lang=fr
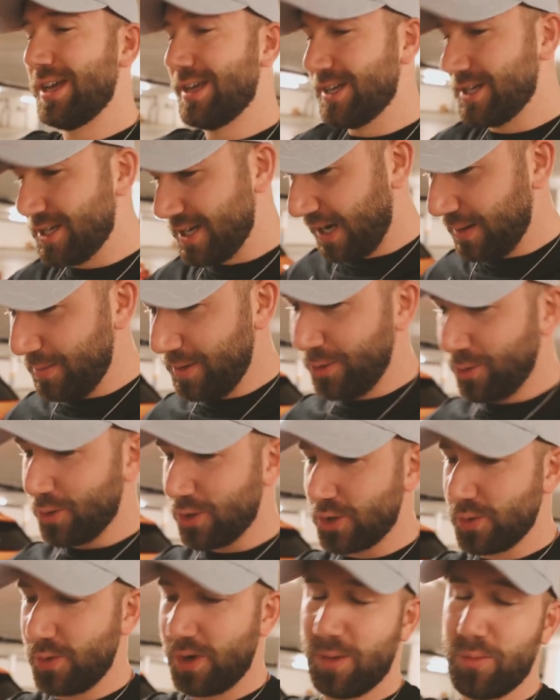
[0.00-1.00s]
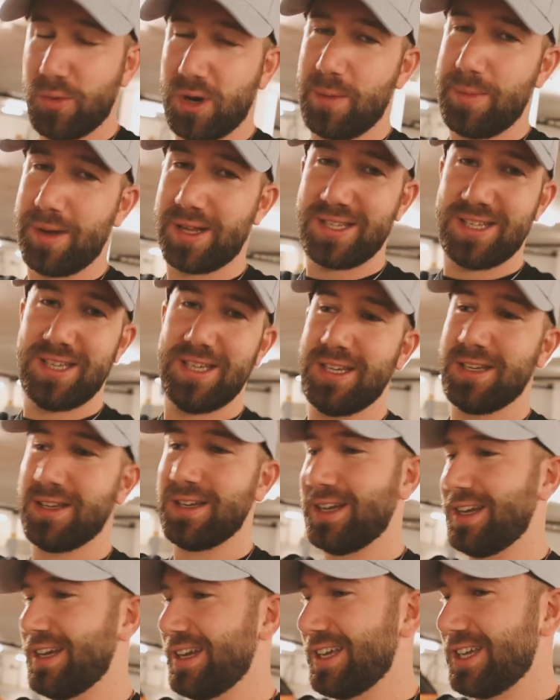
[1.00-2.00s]
Jérémy nous rejoint pour la partie
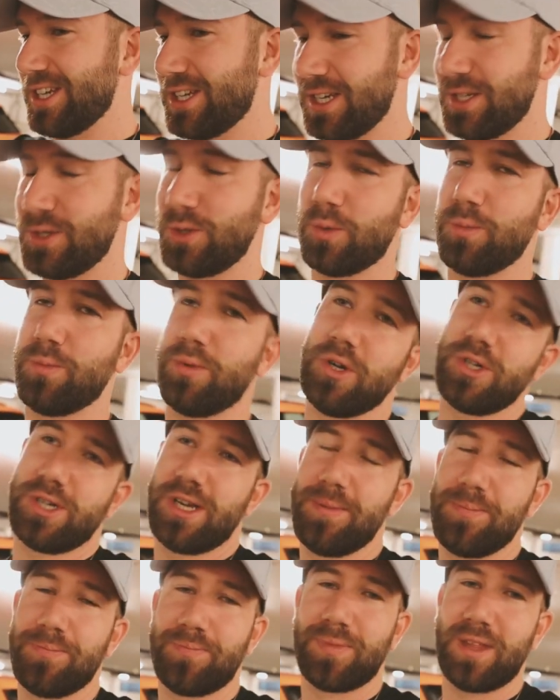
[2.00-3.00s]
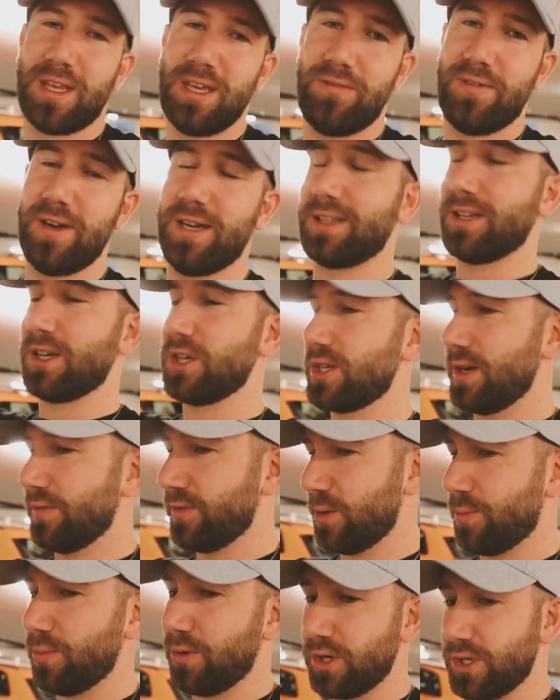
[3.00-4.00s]
gestion de projet. Il va être chef
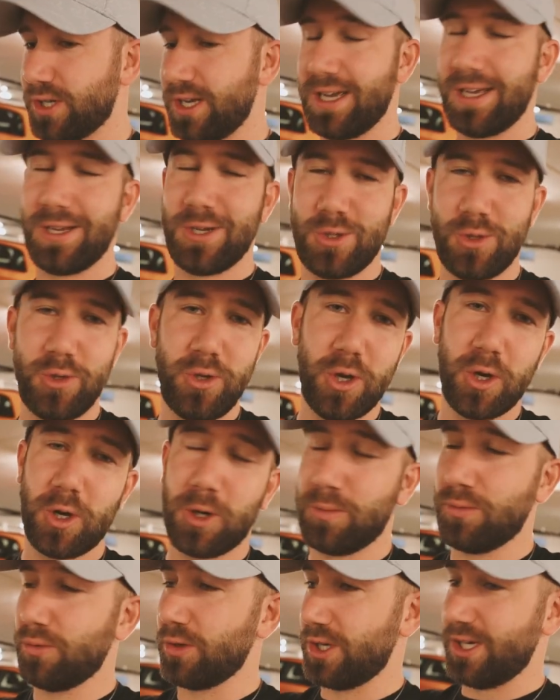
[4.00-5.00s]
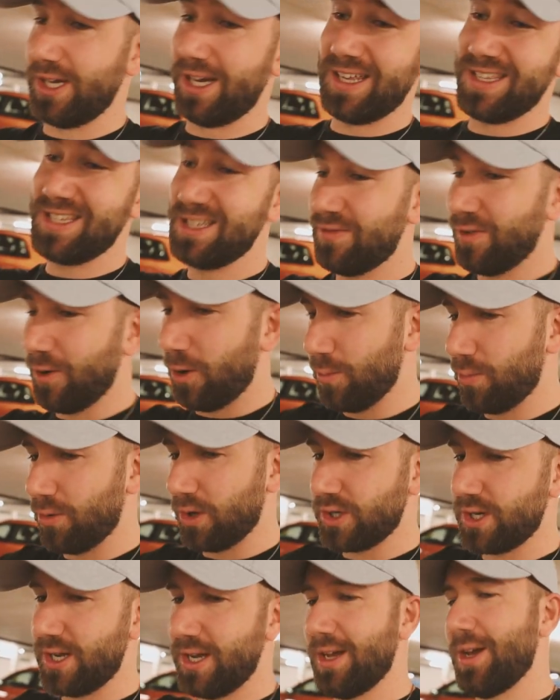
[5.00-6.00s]
de projet junior pour gérer différents
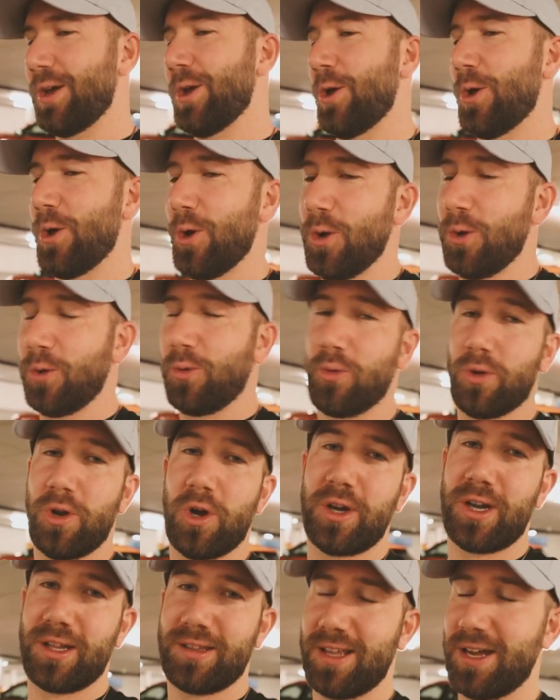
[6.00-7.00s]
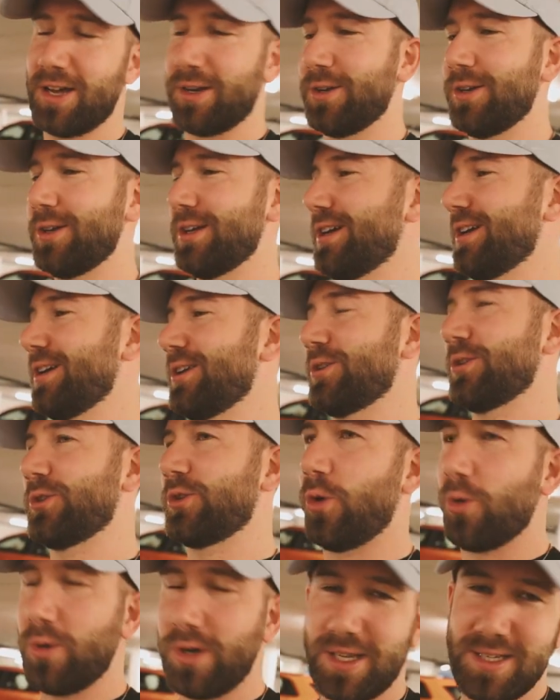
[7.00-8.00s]
projets qu'on a en interne,
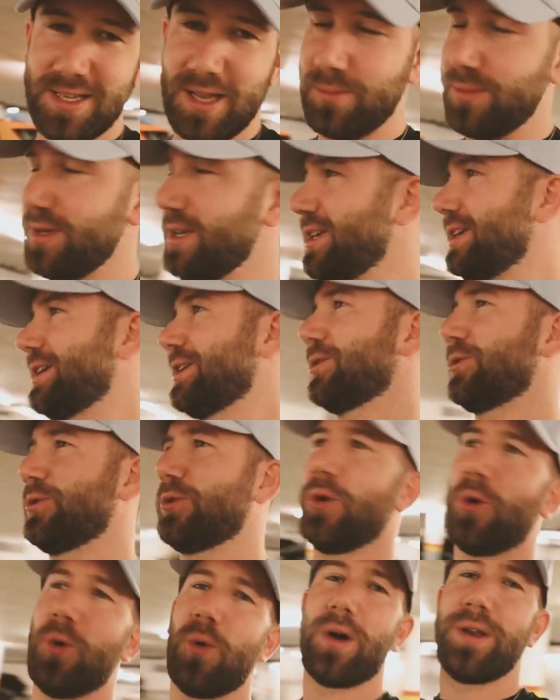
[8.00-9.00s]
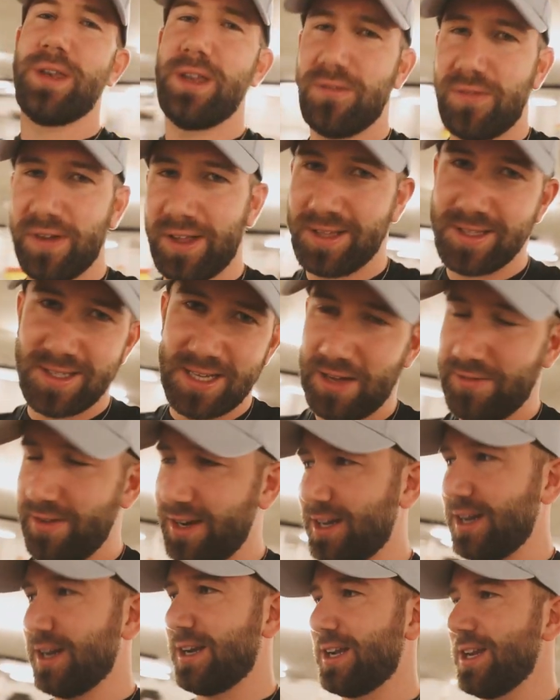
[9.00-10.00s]
dont les habits, dont un event
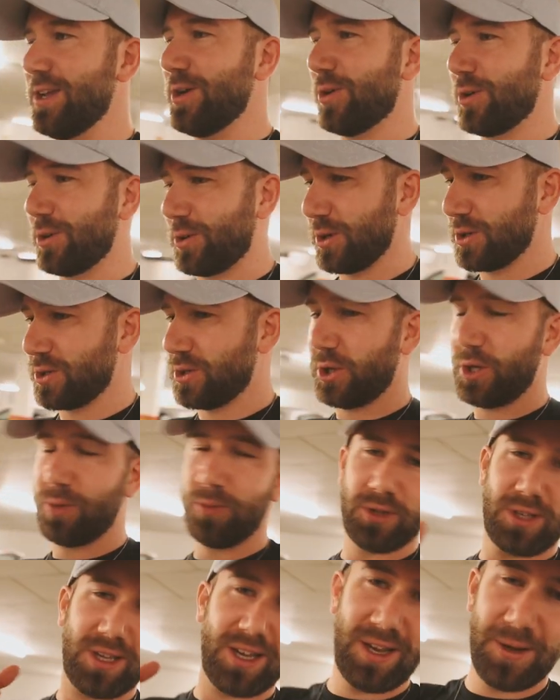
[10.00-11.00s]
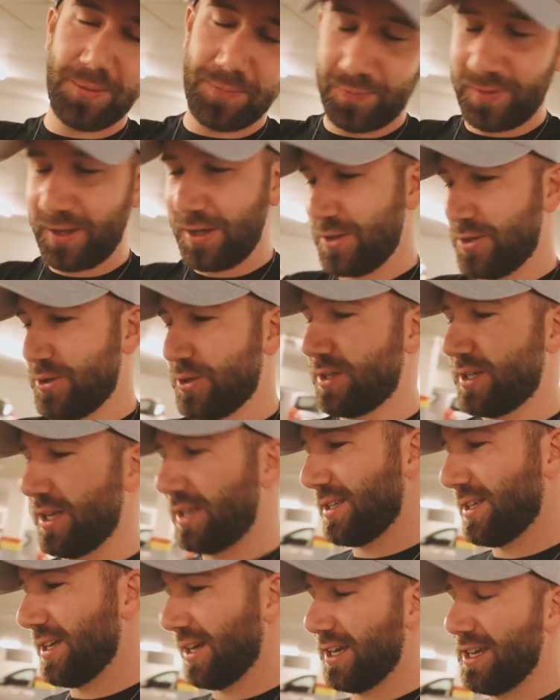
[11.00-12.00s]
avec les clients que je documenterai sur
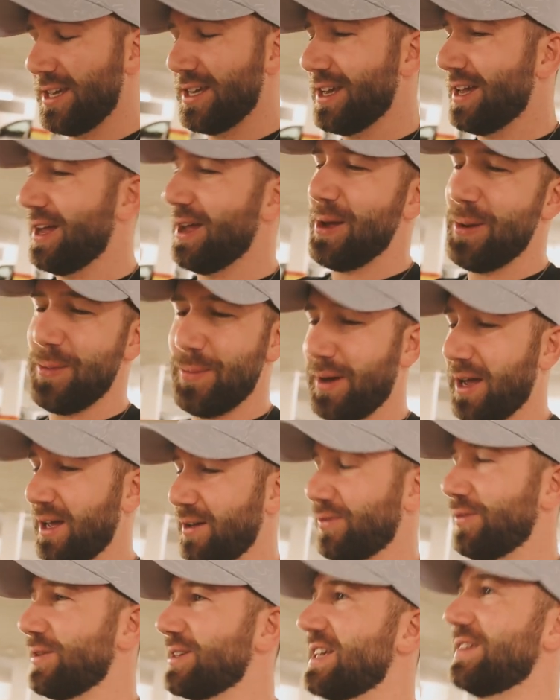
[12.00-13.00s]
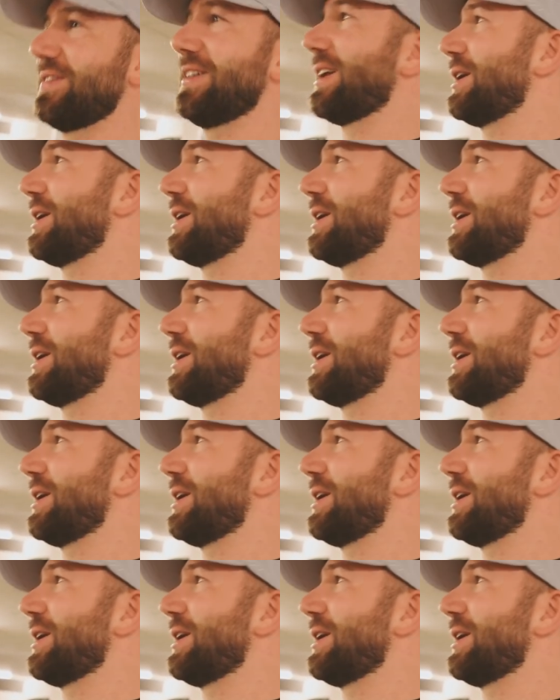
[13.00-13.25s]
cette série. Bref, ça va